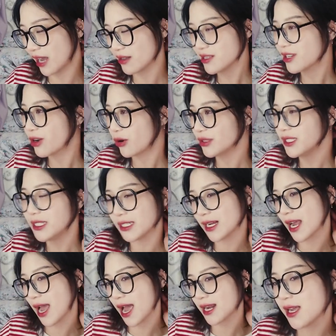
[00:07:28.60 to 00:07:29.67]
có gì khó nhìn
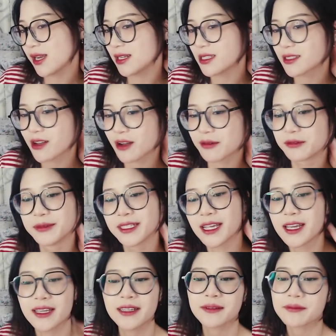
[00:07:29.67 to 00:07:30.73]
cả đấy là lý do mà mình
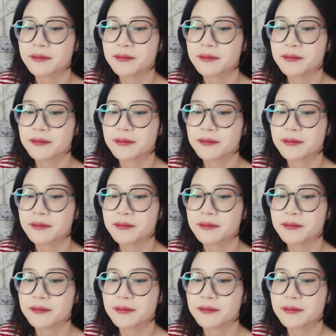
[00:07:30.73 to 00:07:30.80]
ghế